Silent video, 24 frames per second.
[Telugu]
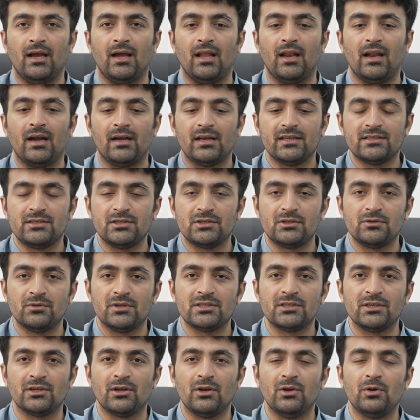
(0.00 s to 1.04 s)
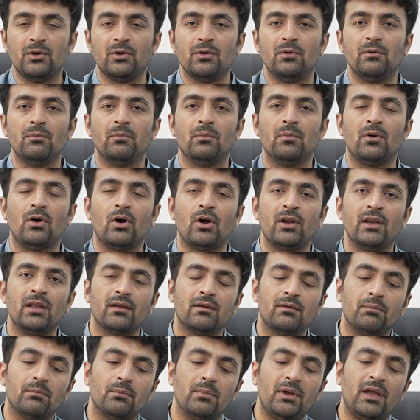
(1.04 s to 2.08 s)
అలాంటి సిచ్యువేషన్లో
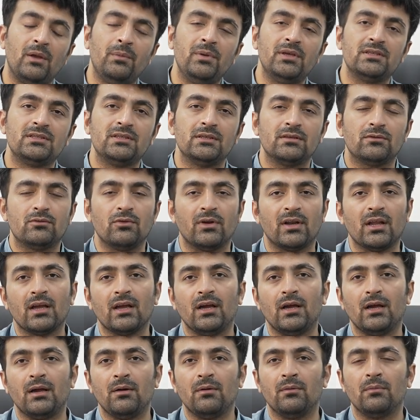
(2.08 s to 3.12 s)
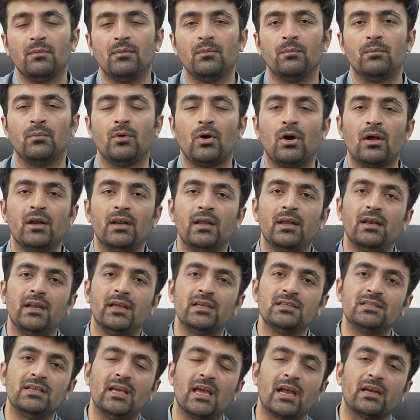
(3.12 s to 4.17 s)
మార్నింగ్ బేబీస్ త్వరగా మార్నింగ్
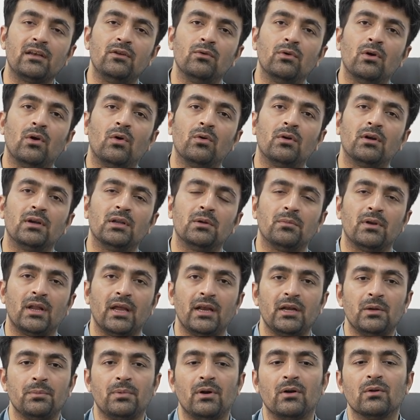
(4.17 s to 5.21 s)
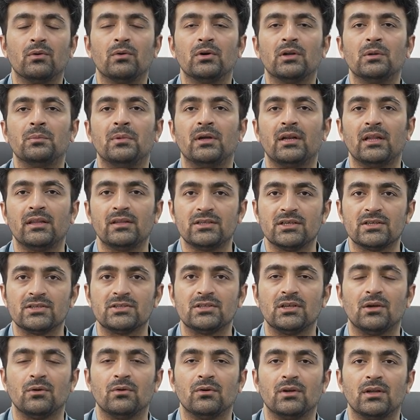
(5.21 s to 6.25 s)
లేచి యాక్టివ్గా ఉండటం నైట్ పడుకోవడం అనేది
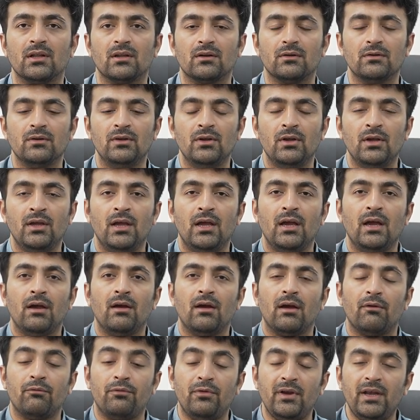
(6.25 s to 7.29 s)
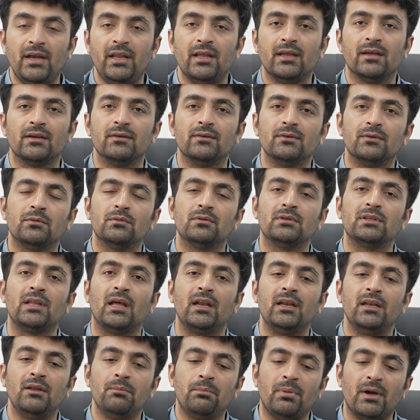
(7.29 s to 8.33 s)
చేస్తూ ఉంటారు ఫీడింగ్
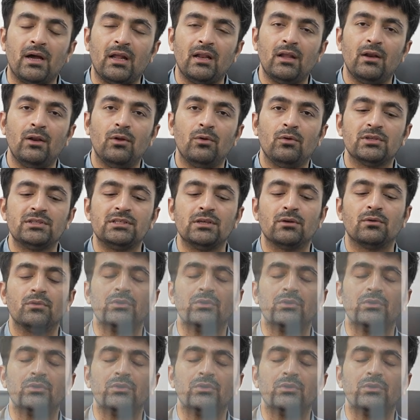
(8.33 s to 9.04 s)
తల్లి పాలల్లో వచ్చే